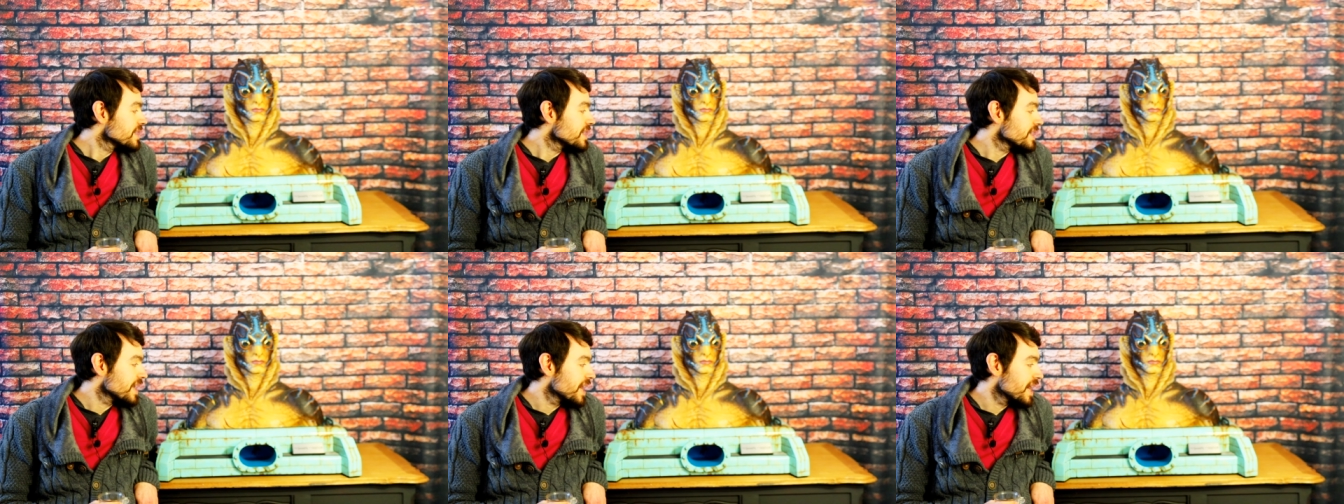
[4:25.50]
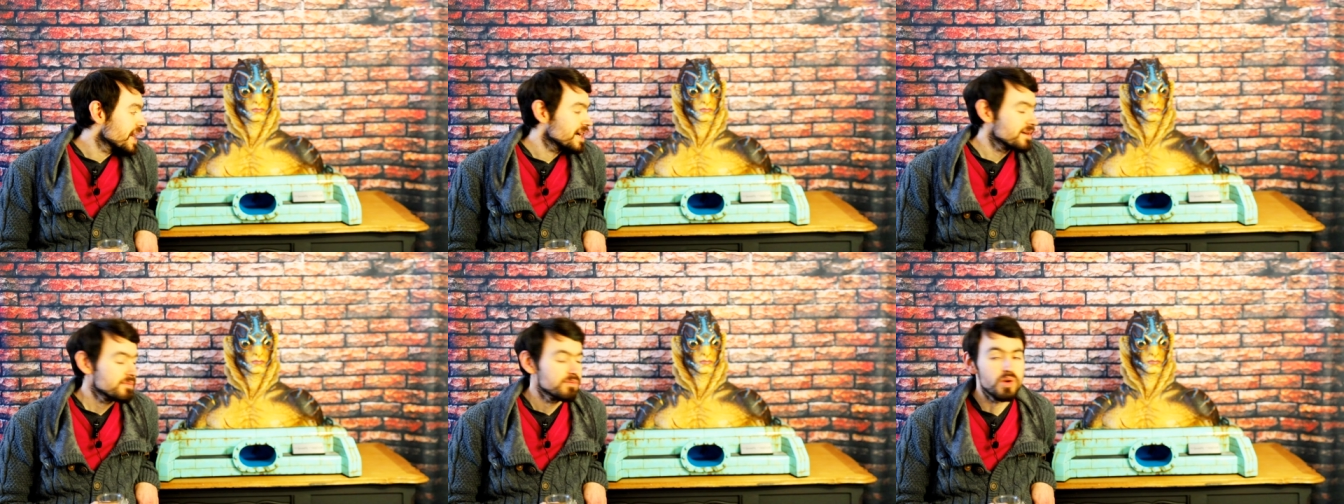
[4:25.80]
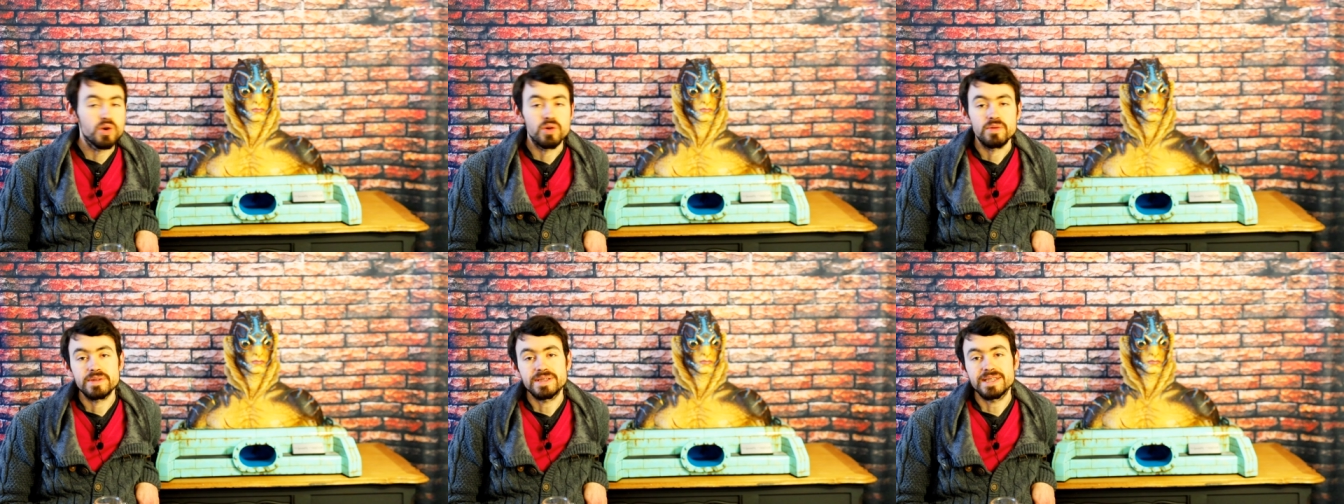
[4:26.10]
Là,
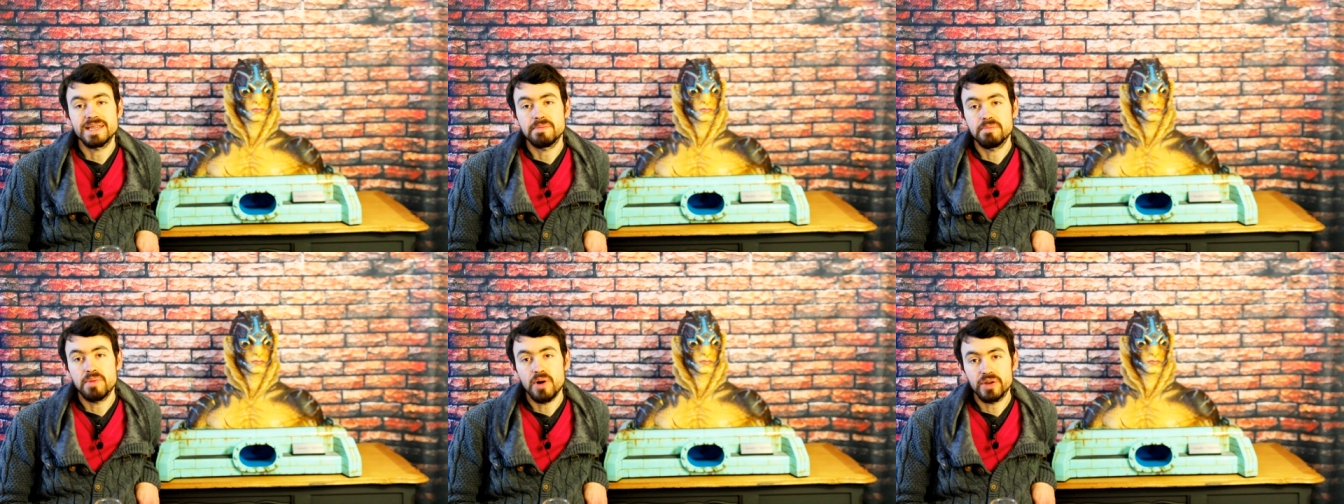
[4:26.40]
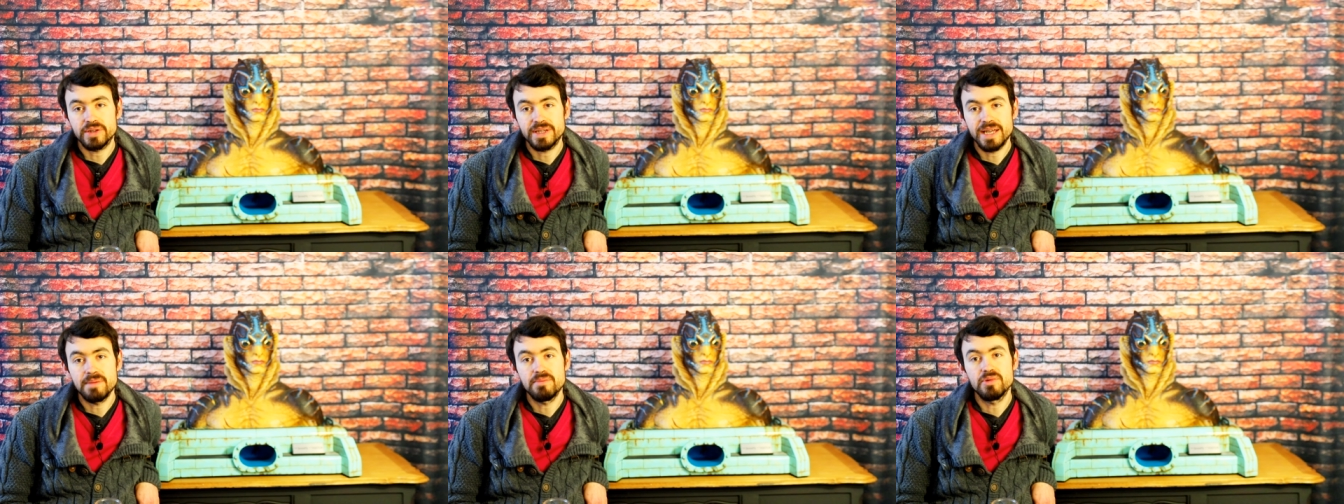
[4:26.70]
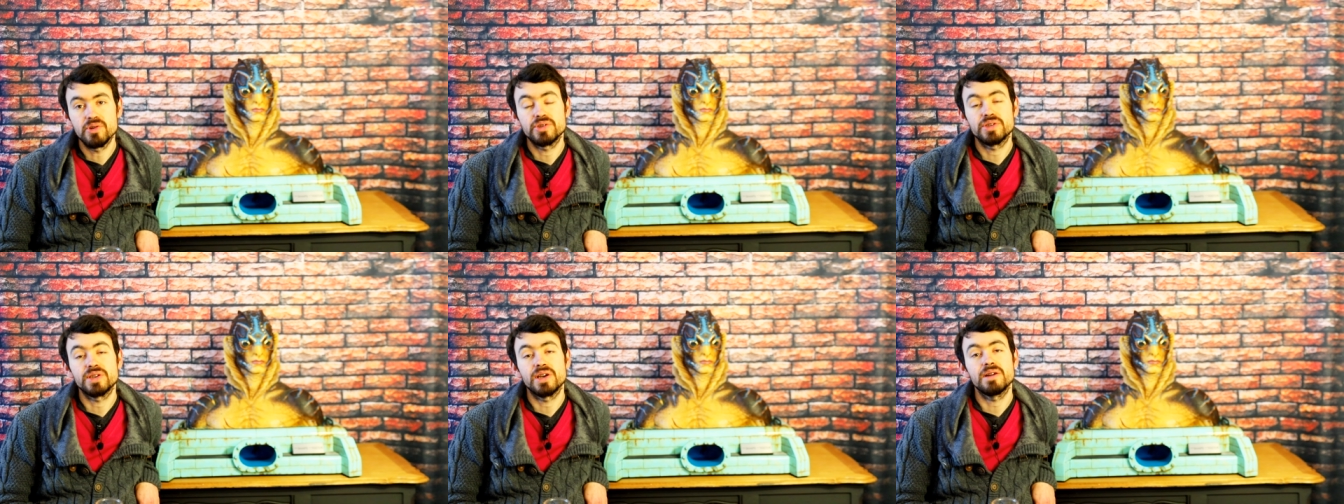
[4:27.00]
bon, c'est
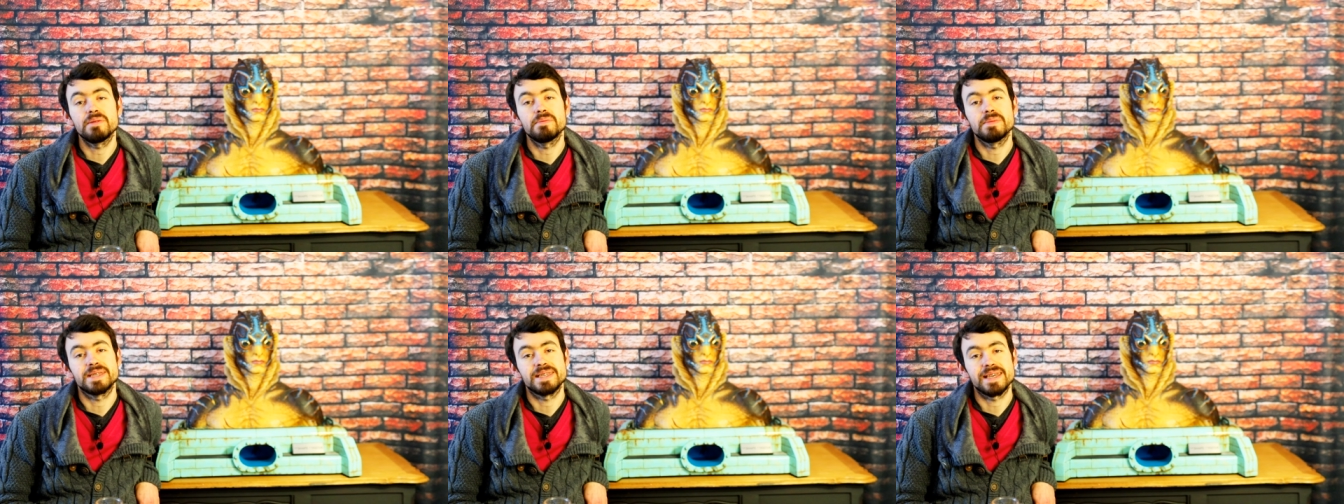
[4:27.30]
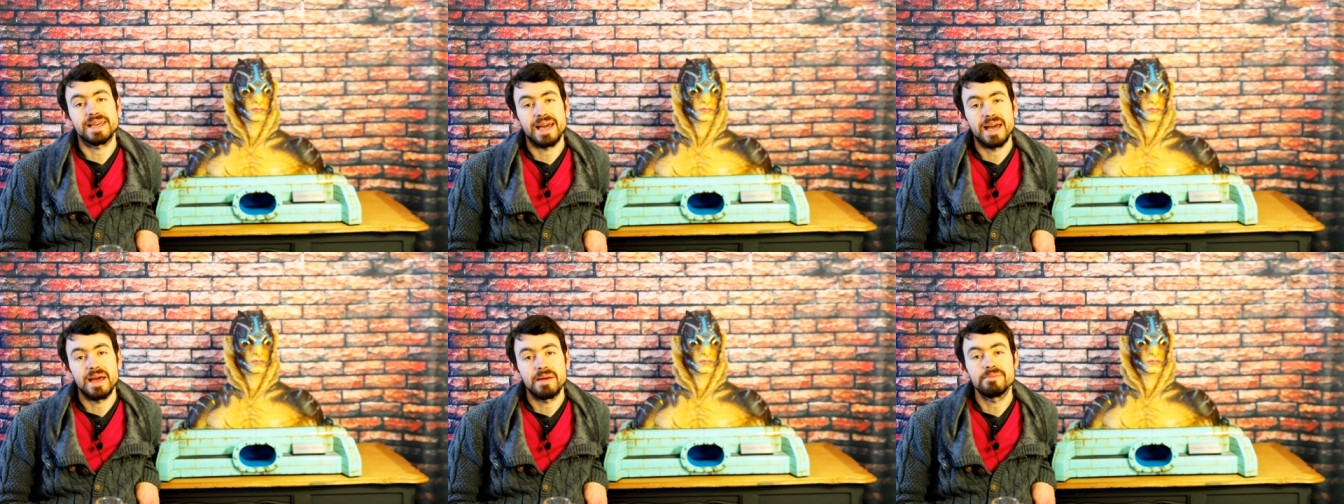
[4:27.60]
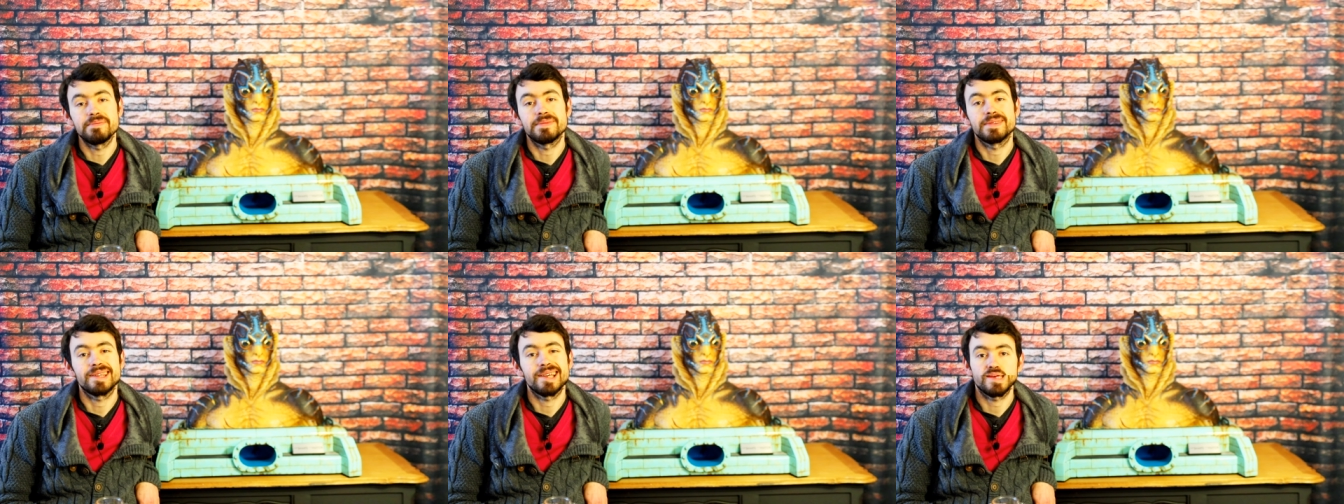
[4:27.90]
portable seul, mais c'est quand
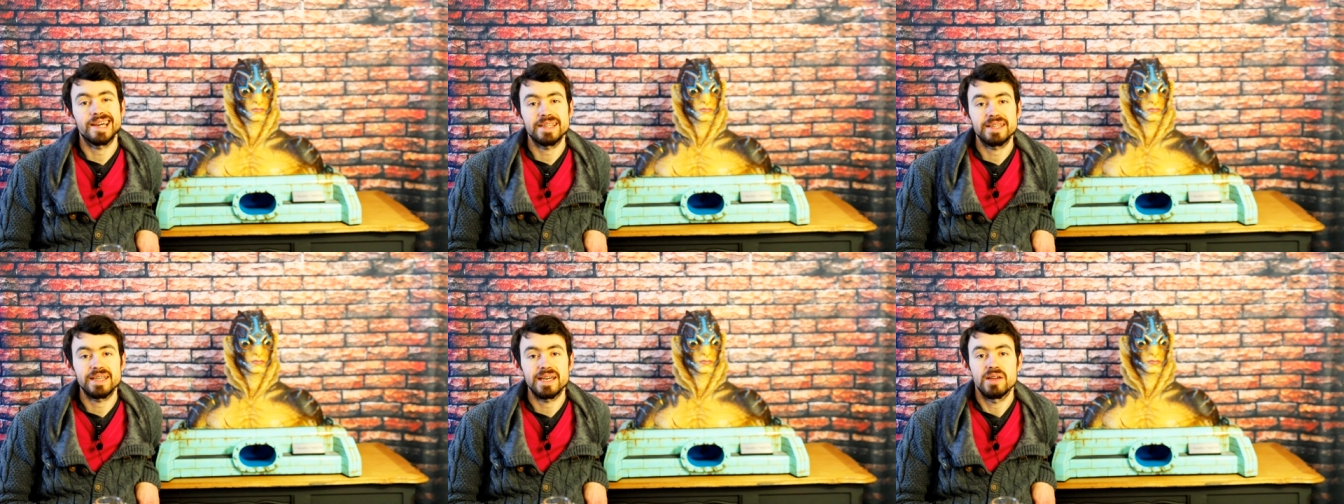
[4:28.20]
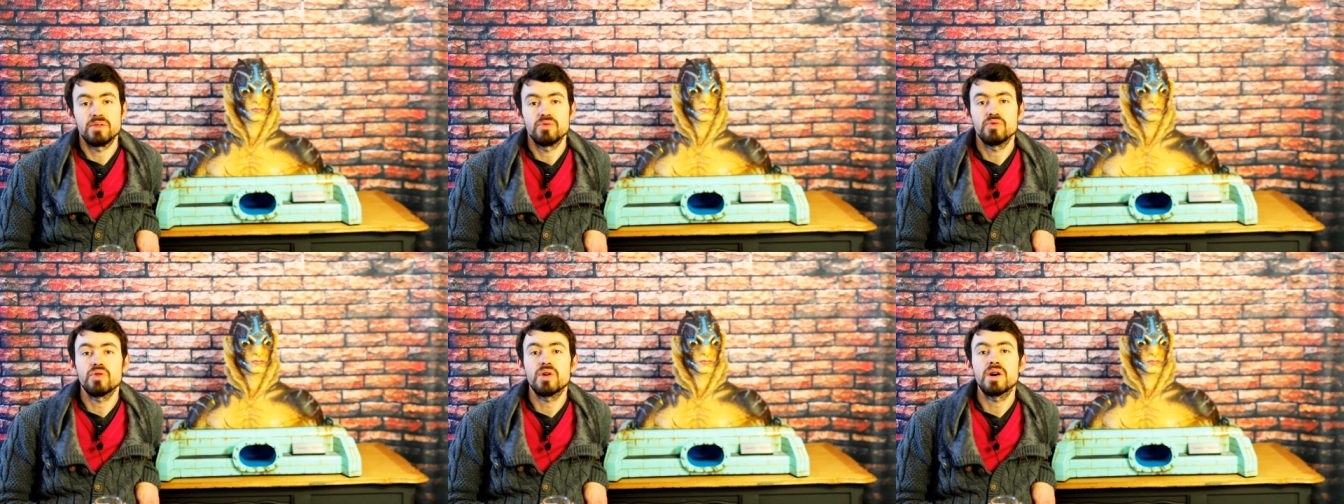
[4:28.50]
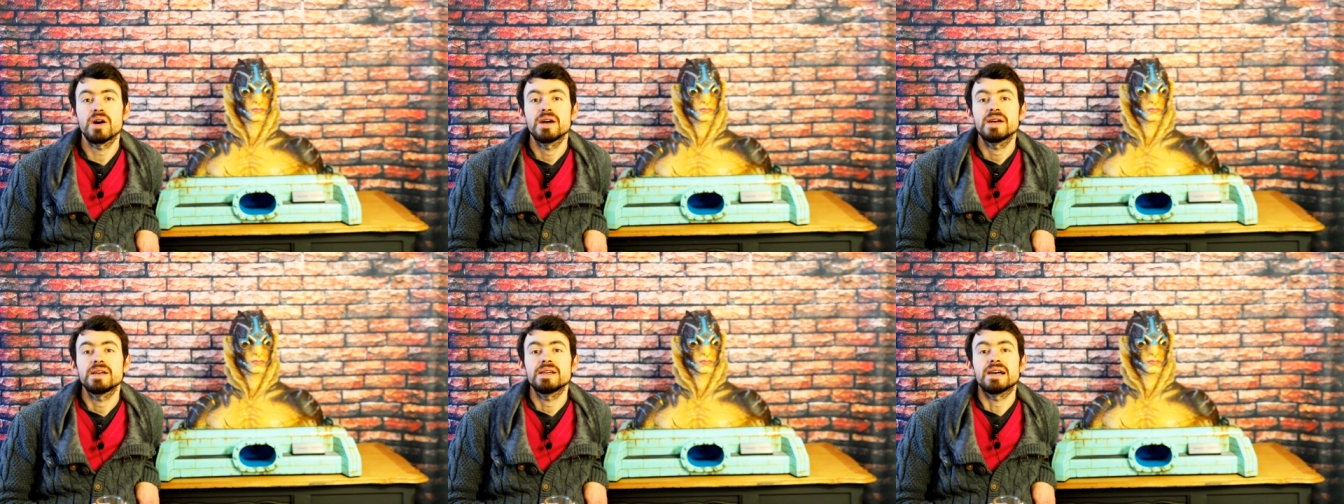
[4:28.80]
même très très
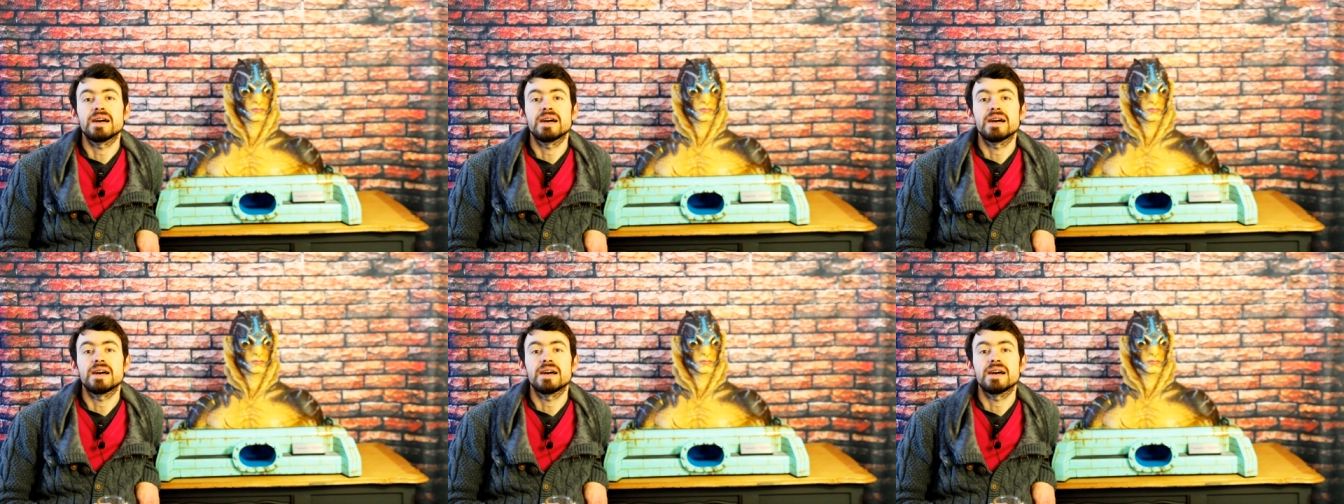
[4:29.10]
lourd.